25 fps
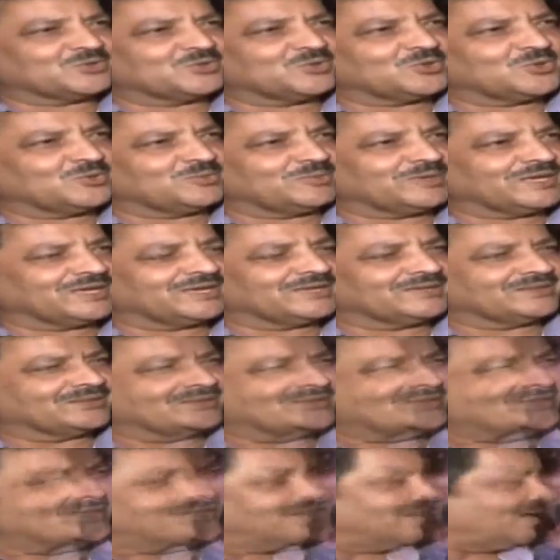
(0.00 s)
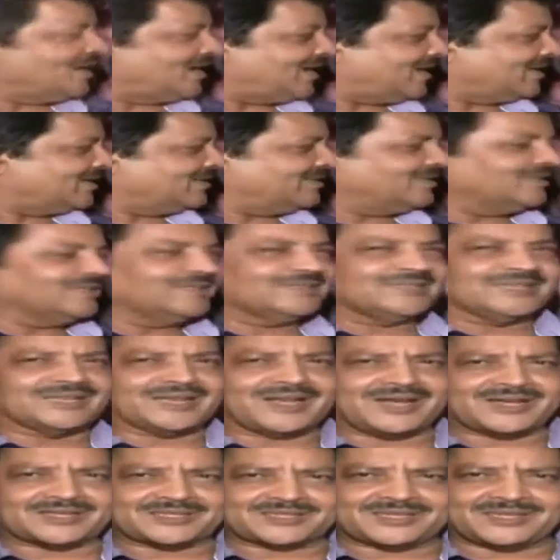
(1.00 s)
स्टूडियो में हाय दिल
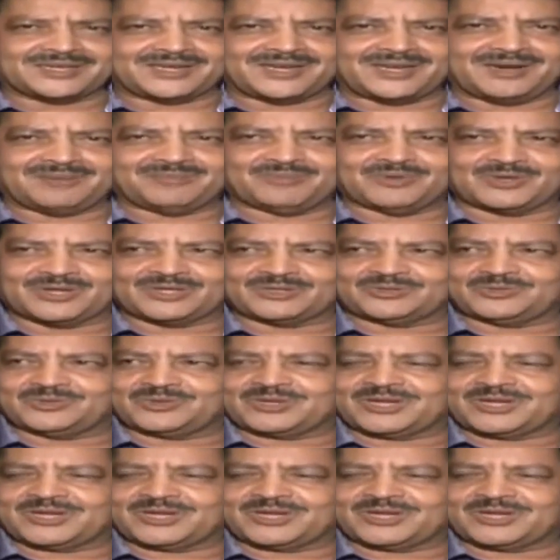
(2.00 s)
तेरा आशिक का मुहूर्त